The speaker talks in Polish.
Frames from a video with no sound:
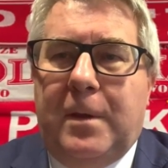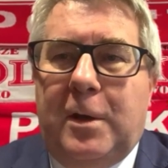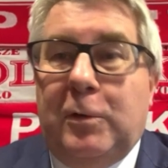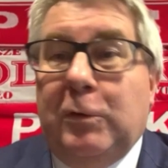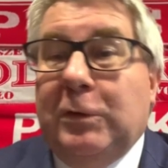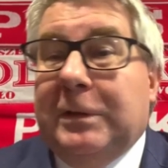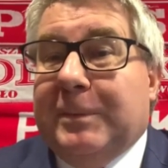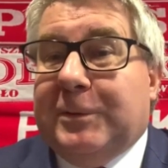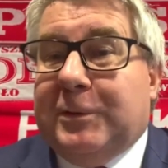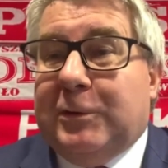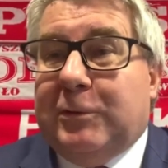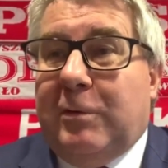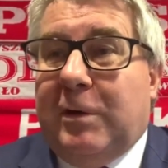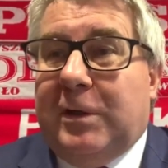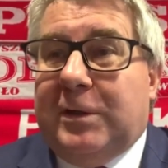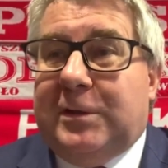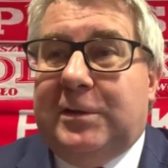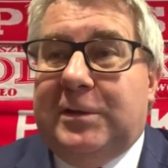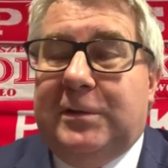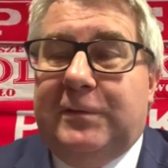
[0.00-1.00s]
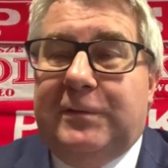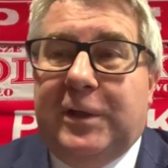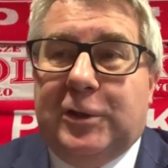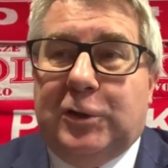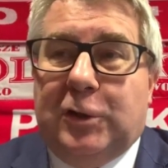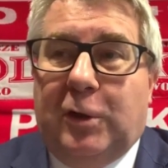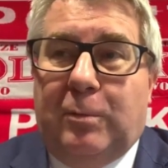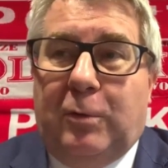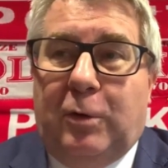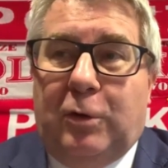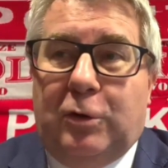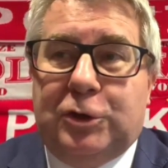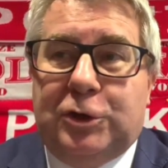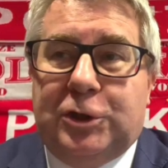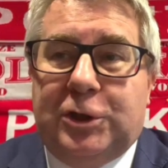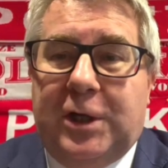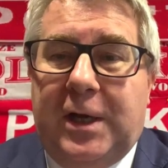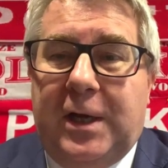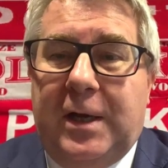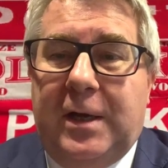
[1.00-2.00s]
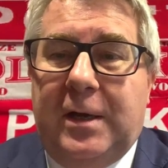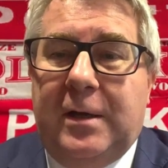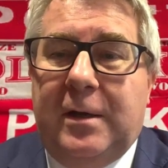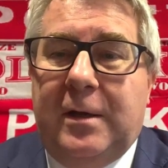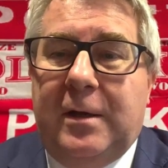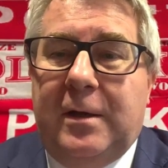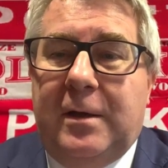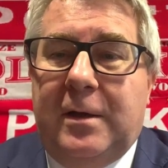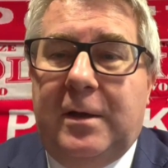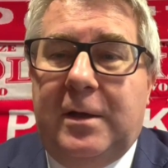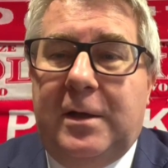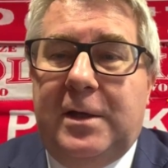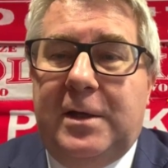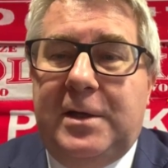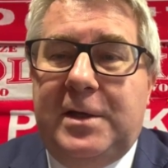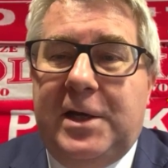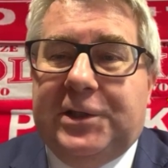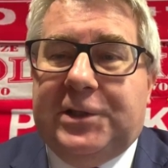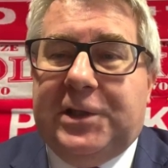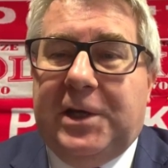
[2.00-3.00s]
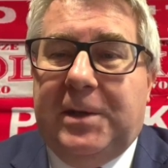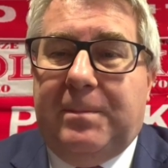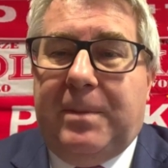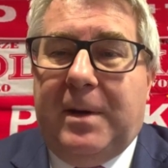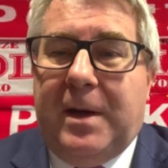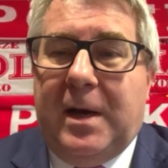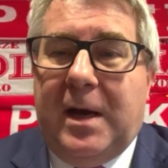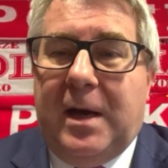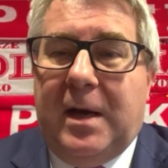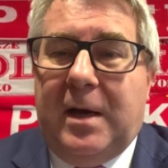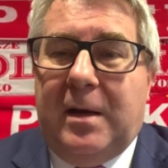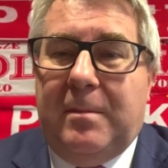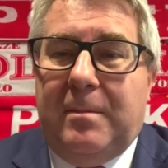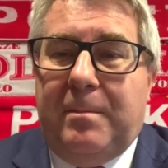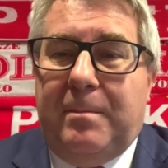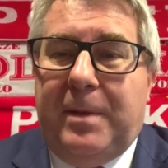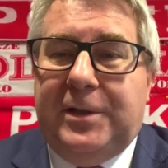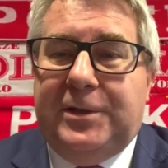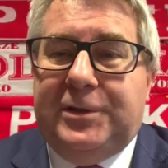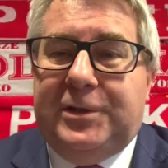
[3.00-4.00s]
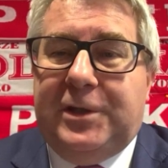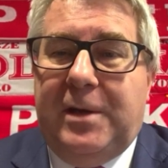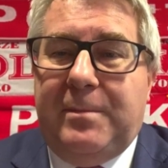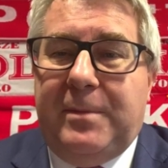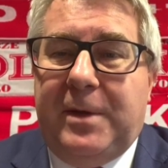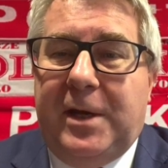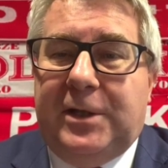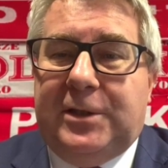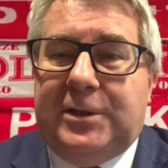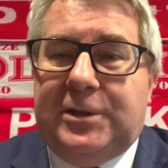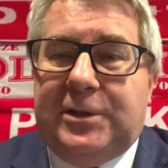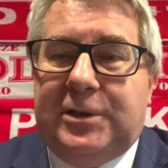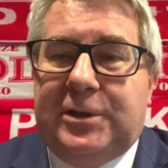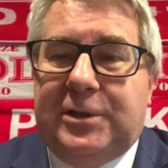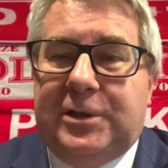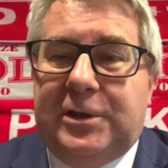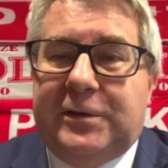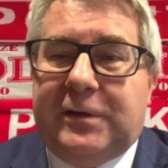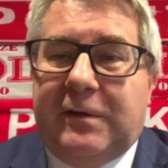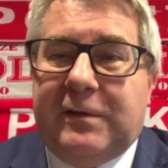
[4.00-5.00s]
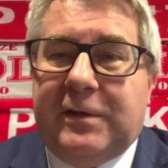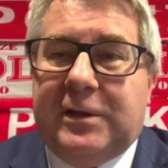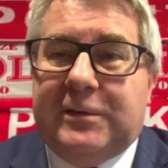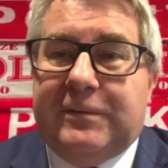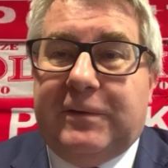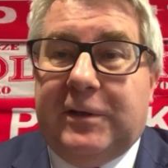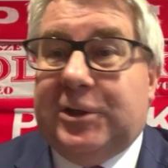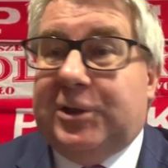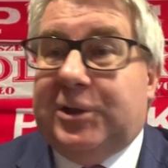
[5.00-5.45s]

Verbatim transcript: już na przykład wiadomo, że e, nie trzeba będzie mieć świadectwa